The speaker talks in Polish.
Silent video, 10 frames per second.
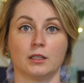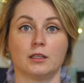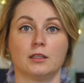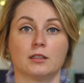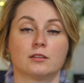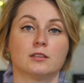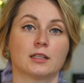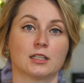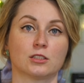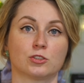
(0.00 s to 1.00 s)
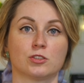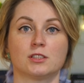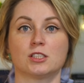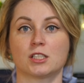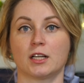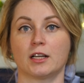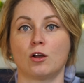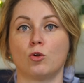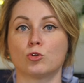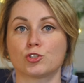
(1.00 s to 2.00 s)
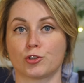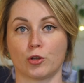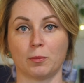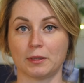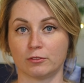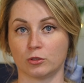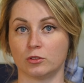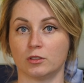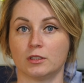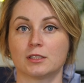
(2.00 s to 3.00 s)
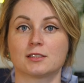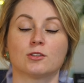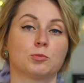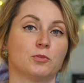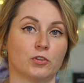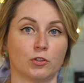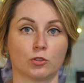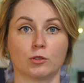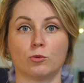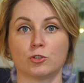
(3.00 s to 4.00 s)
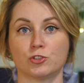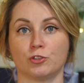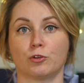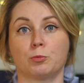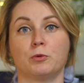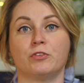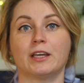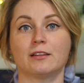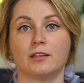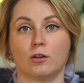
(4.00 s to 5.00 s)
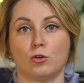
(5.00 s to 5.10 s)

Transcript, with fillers: I gdy taka cząsteczka jak kurz czy kropla wody jest na odpowiedniej odległości w odpowiedniej